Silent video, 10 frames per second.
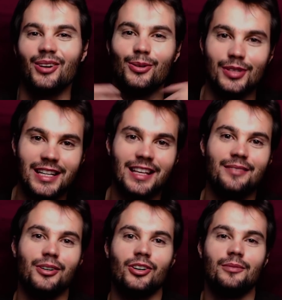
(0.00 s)

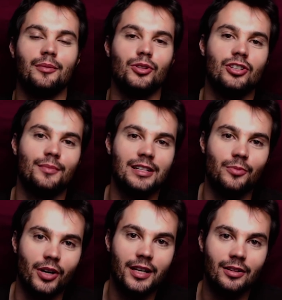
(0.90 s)
inclusivo y como mucho
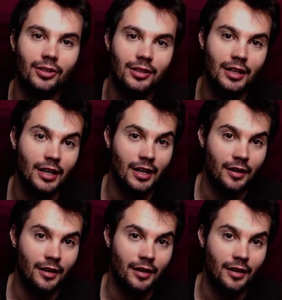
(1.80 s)
más bonito,